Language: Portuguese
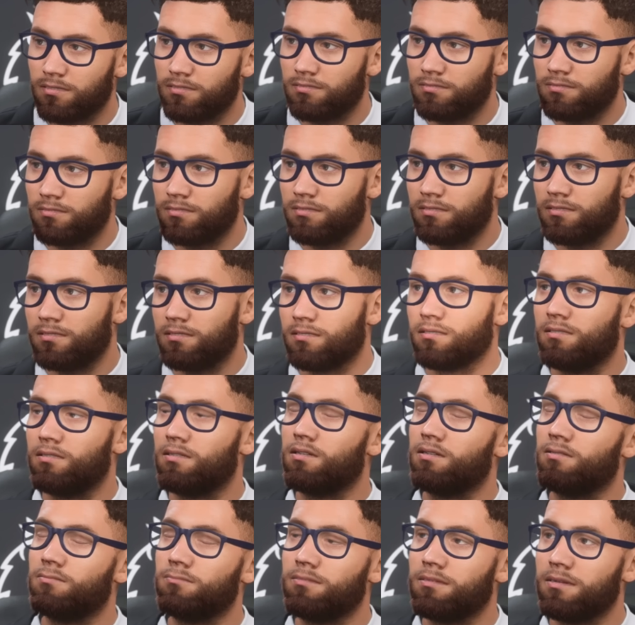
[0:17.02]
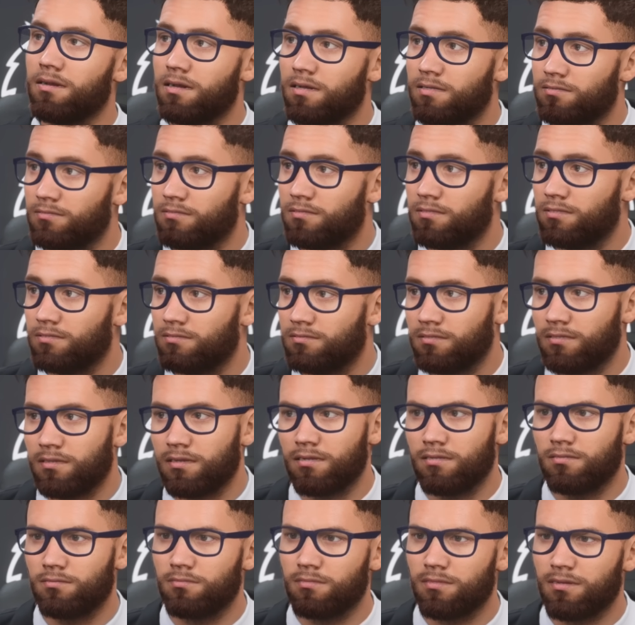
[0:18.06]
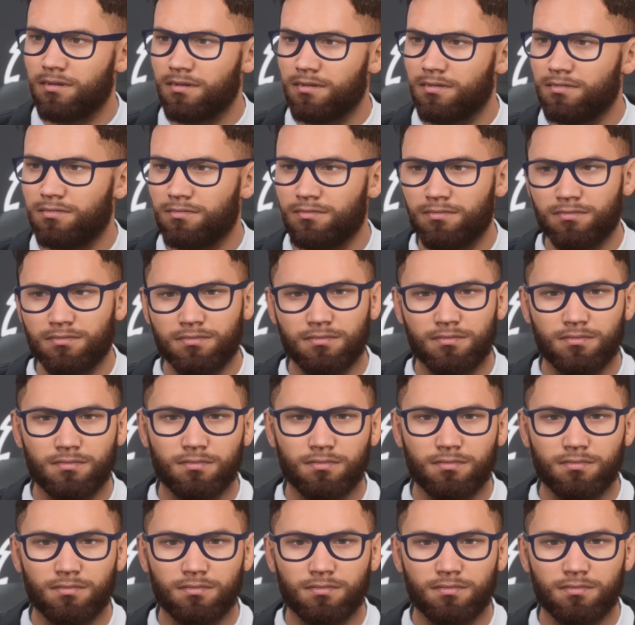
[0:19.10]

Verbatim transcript: Temos que ter paciência. Ainda estou me